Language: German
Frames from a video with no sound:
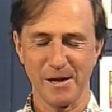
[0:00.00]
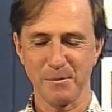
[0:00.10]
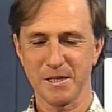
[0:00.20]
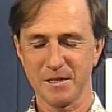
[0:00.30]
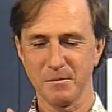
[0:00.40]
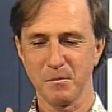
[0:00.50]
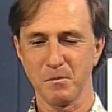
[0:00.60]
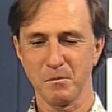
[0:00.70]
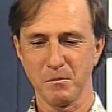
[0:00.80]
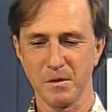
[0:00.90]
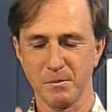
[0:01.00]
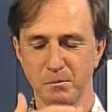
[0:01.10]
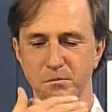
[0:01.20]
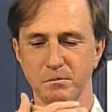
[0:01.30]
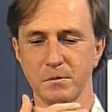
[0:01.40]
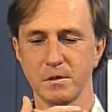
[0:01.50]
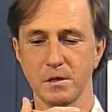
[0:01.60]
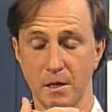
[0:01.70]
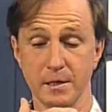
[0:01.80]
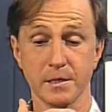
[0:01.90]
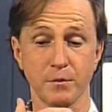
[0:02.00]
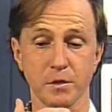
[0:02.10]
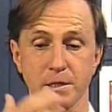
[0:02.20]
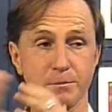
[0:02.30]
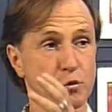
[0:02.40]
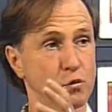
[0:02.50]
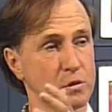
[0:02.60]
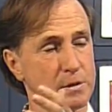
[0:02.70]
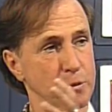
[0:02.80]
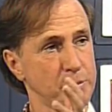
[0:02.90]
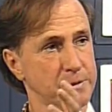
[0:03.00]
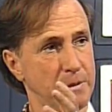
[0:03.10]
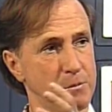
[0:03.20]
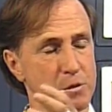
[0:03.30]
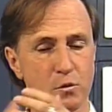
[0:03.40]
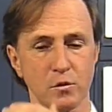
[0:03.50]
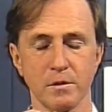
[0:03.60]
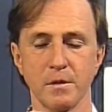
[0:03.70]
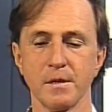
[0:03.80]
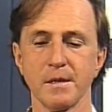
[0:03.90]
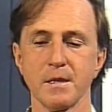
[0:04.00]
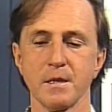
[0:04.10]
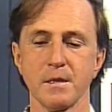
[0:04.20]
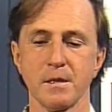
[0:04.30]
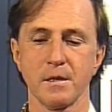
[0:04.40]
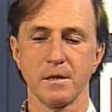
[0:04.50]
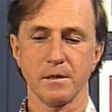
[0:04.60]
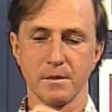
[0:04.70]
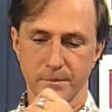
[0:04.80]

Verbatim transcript: Aber, ich, aber, es gibt ja so Menschen. Ich, ja, ja, es gibt genügend, über zwei Millionen. Hm.